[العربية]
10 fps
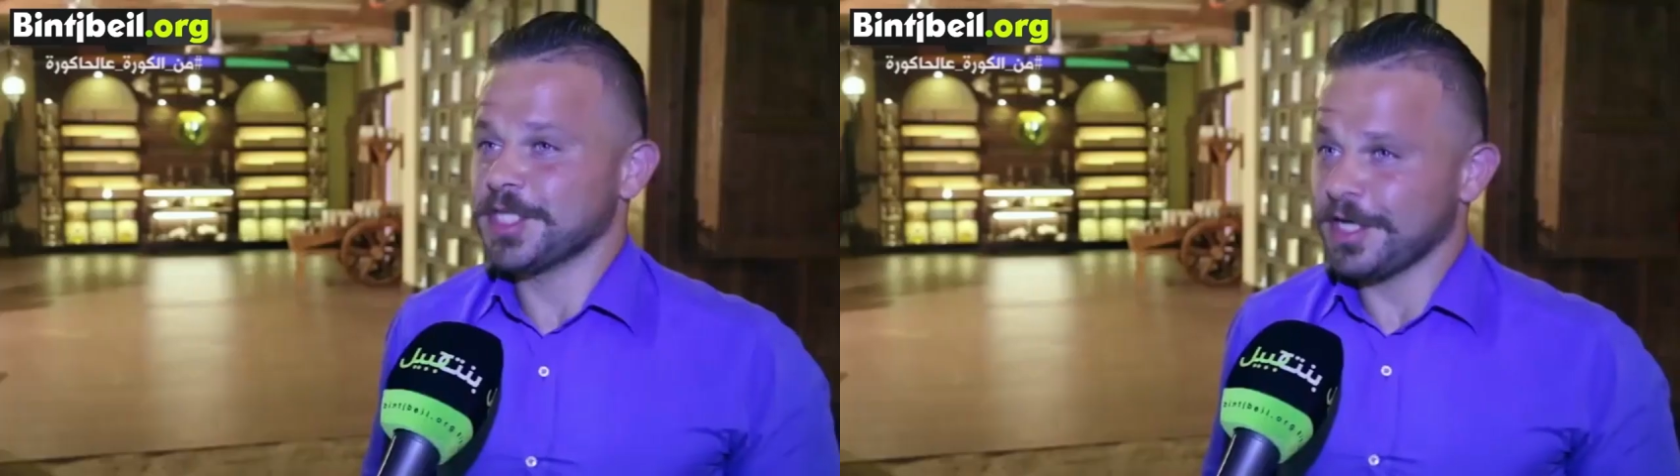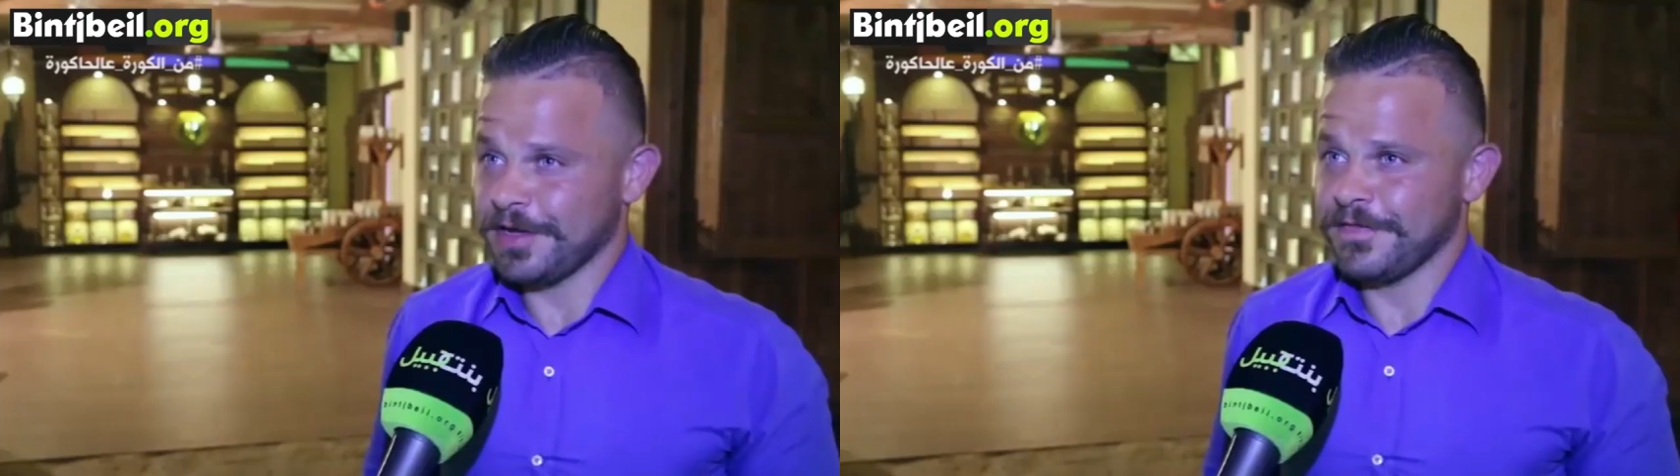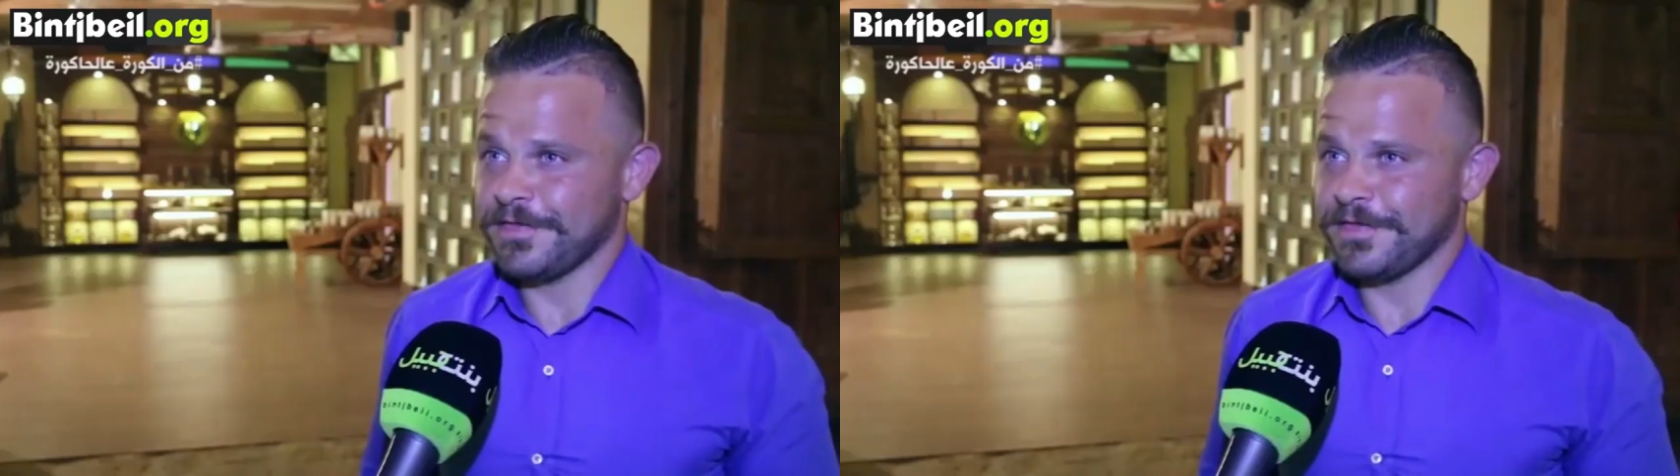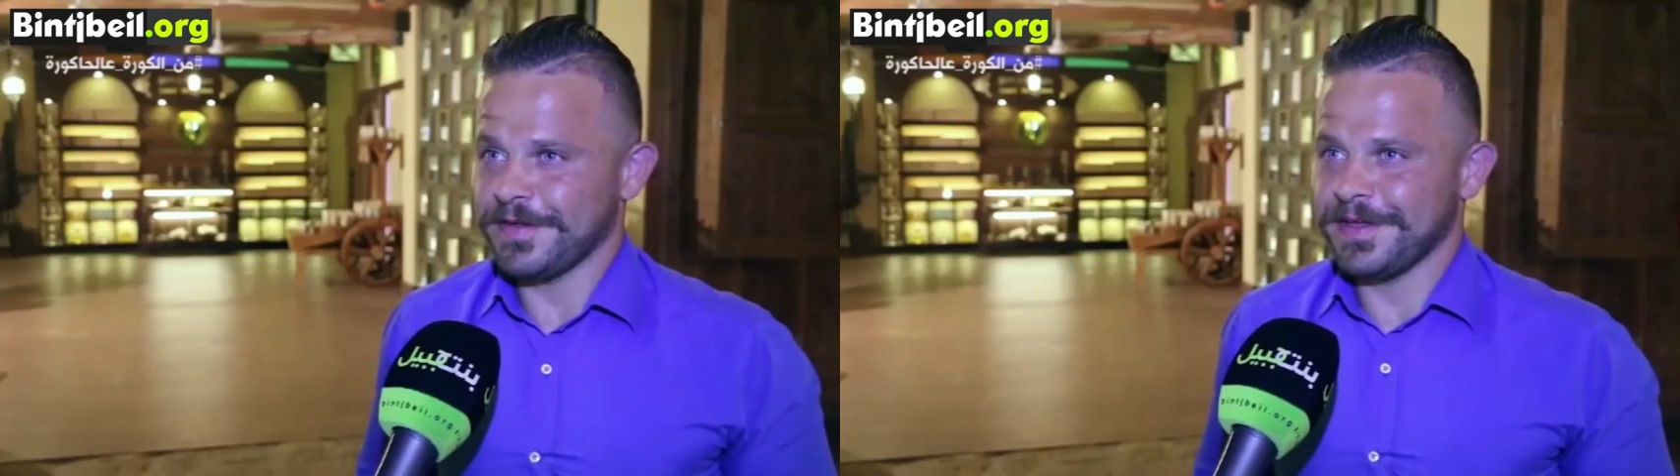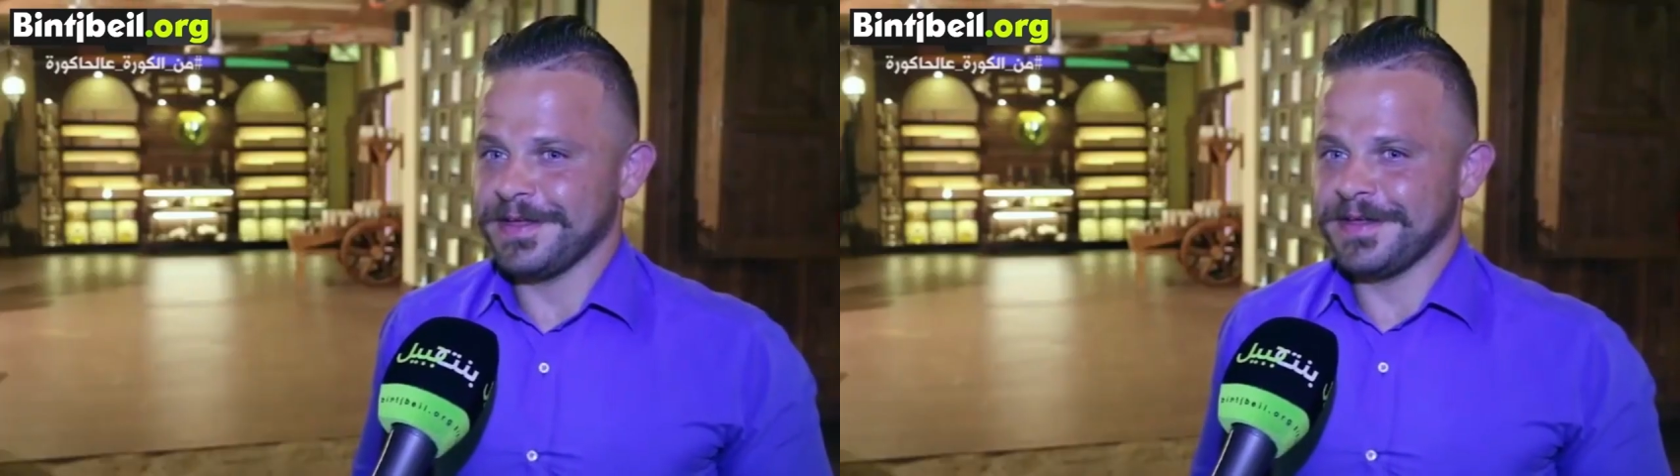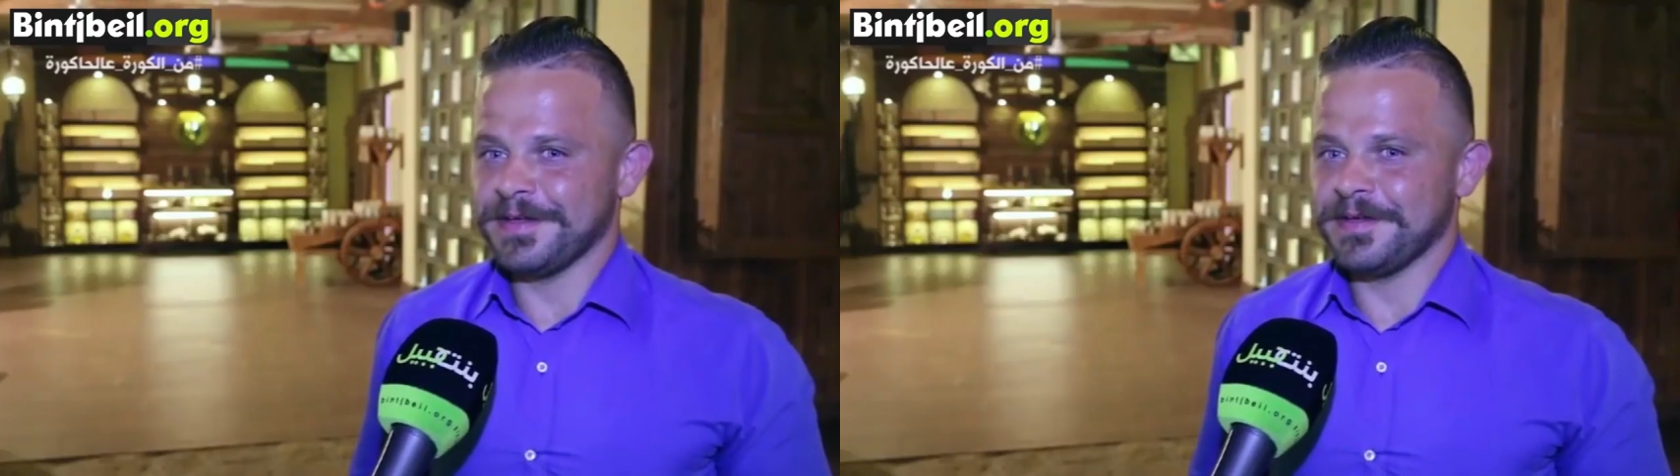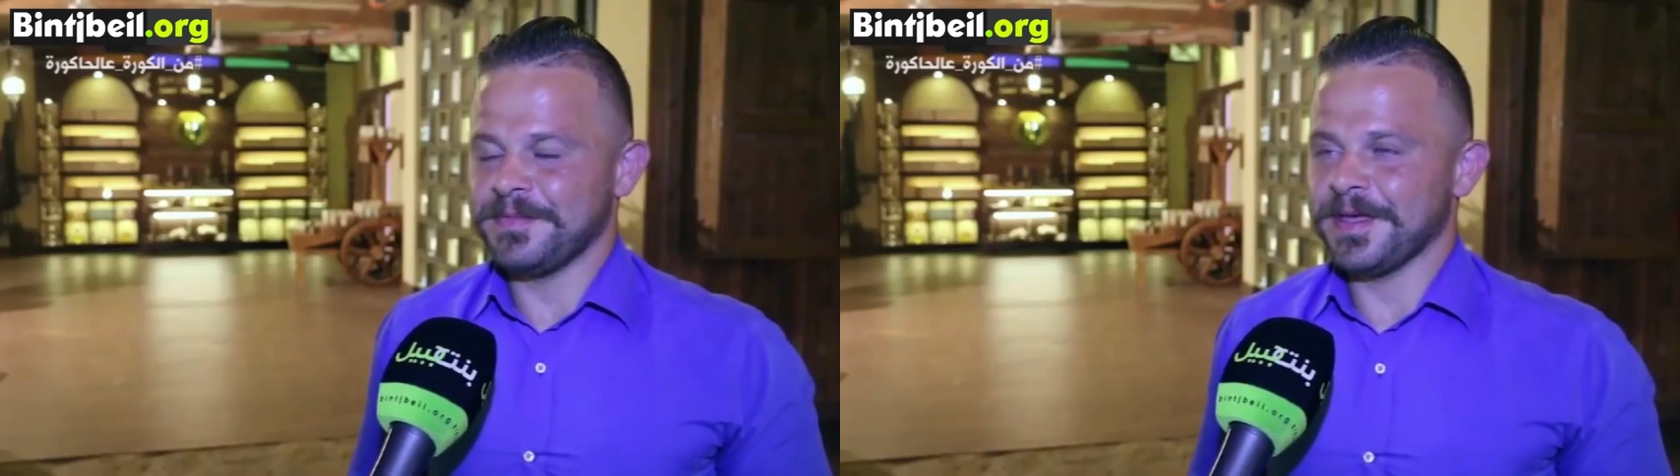نتشرف آه،